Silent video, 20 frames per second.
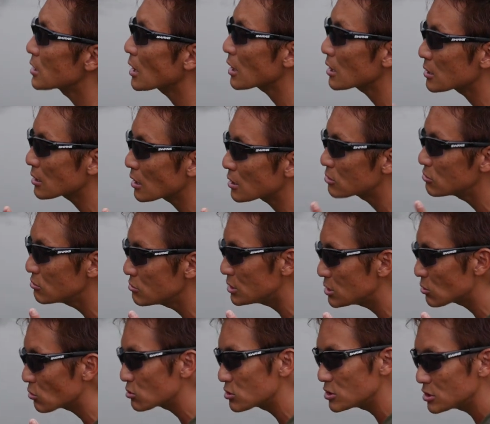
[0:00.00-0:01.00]
魚が急
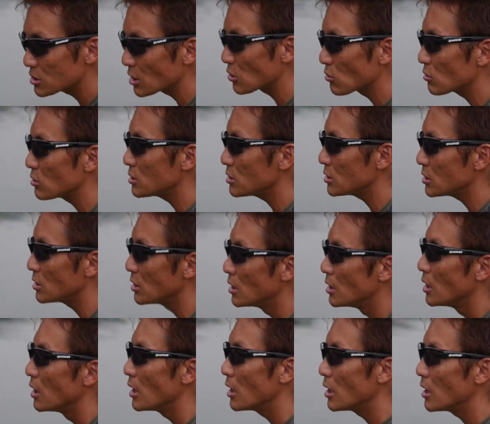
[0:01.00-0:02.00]
に突進した時に、
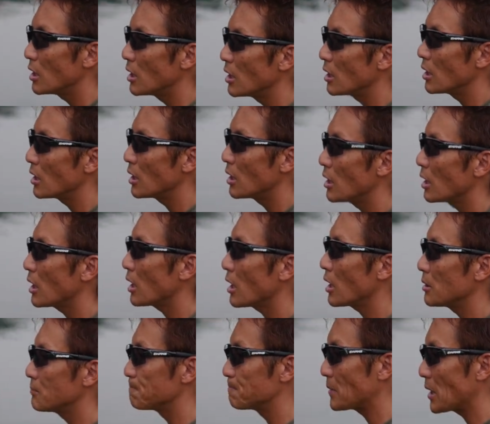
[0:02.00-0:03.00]

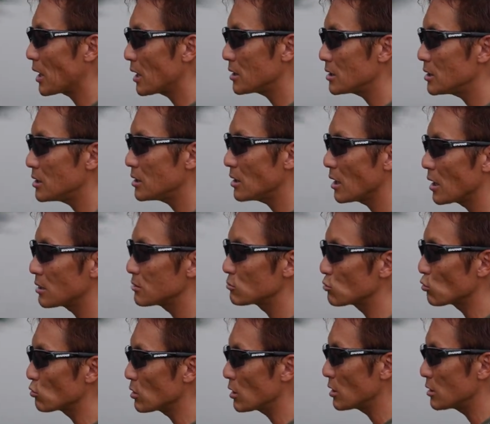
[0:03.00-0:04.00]
えー、針がある
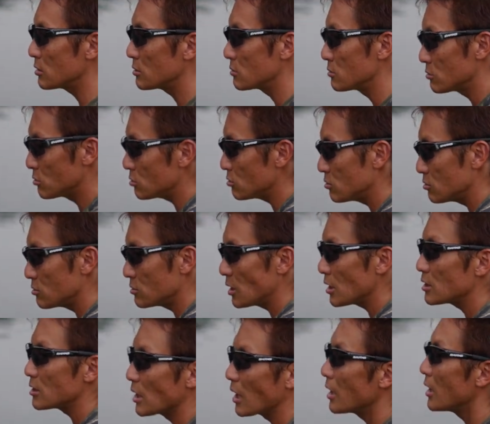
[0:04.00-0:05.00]
ので追従
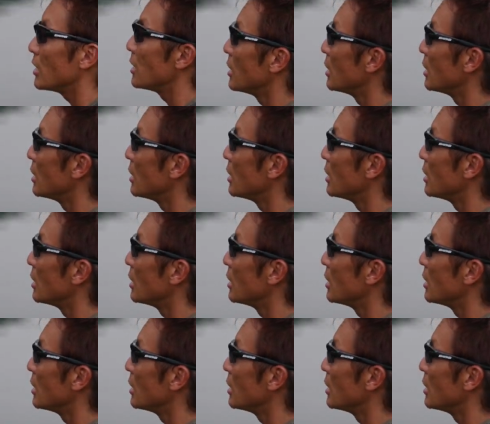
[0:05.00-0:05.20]
できない